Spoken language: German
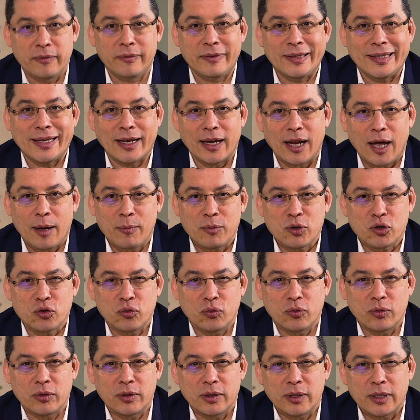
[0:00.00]
wie der Name
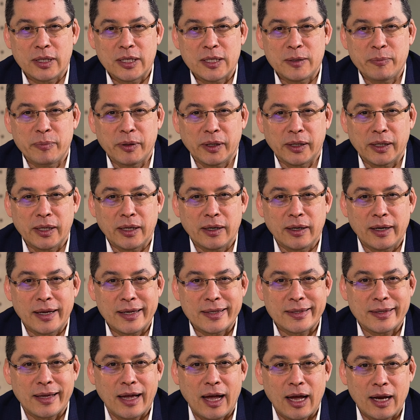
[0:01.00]
schon inspirieren
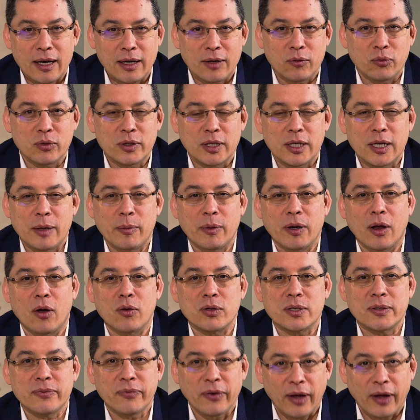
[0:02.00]
lässt, ein Unternehmen aus